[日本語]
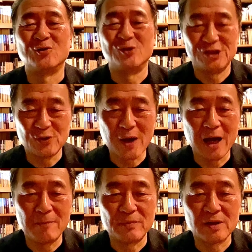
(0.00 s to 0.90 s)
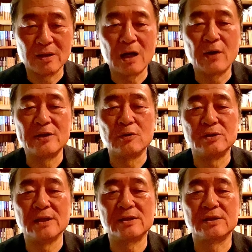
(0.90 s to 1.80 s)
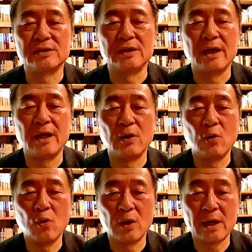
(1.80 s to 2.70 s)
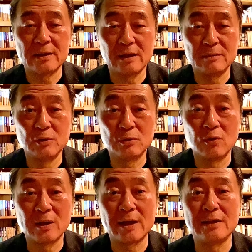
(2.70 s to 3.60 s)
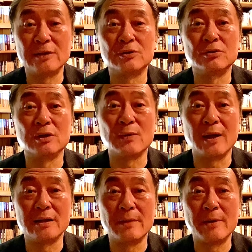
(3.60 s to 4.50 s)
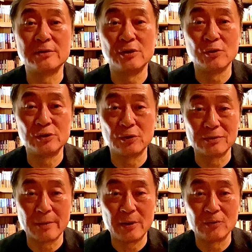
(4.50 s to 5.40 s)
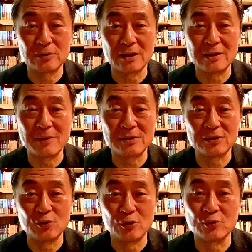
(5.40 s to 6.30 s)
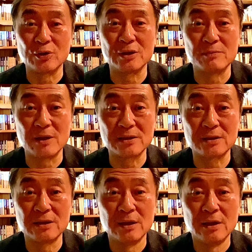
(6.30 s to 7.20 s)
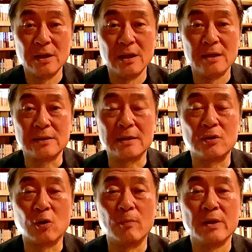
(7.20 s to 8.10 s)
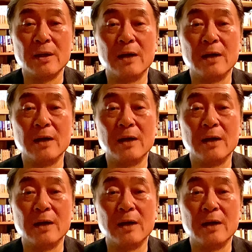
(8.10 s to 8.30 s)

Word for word: こんにちは、香川博です。本を書いたりブログを書いたりするときは山楠洋二という名前を使ってます。よろしくお願いします。さてと、